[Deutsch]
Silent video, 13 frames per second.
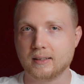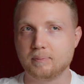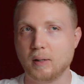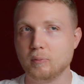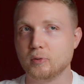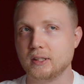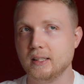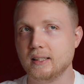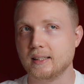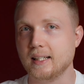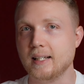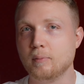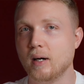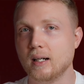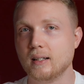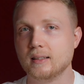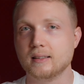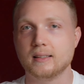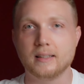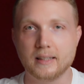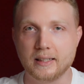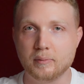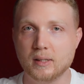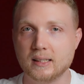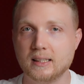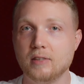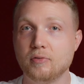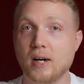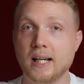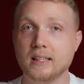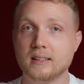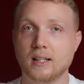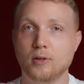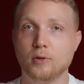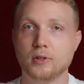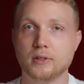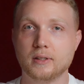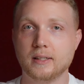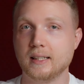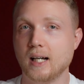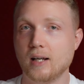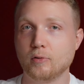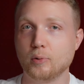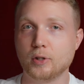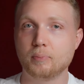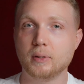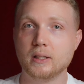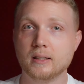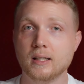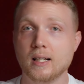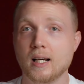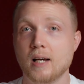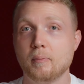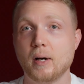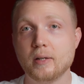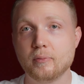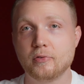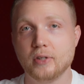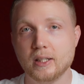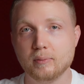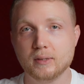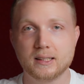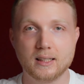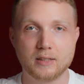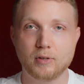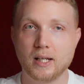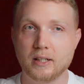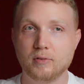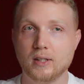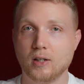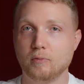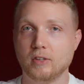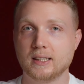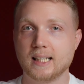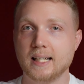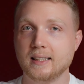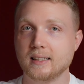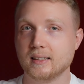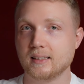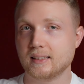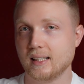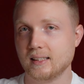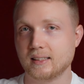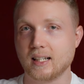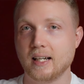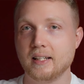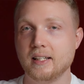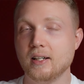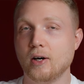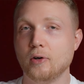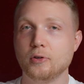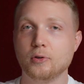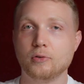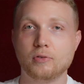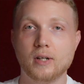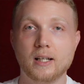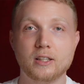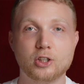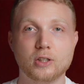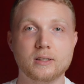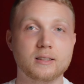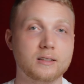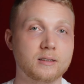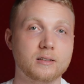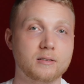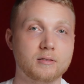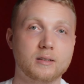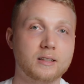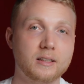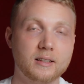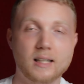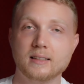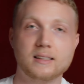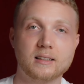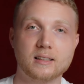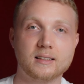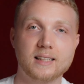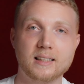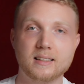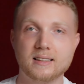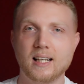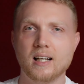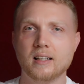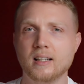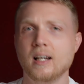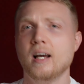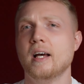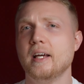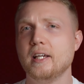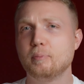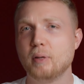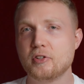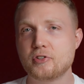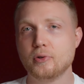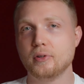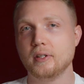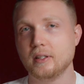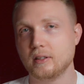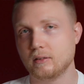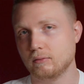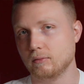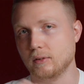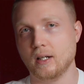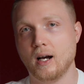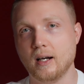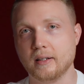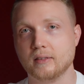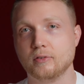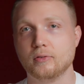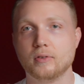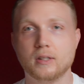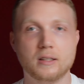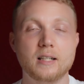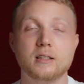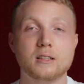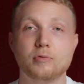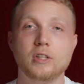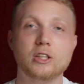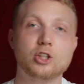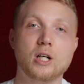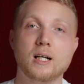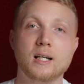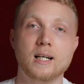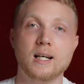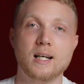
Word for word: bei Musik immer immersiv eintauchen, egal wo ich bin. Bei einem Film ist das vielleicht wiederum was anderes, da ist 3D-Audio vielleicht schon äh, eine ganz interessante Sache. Ich persönlich, ja, nettes Feature,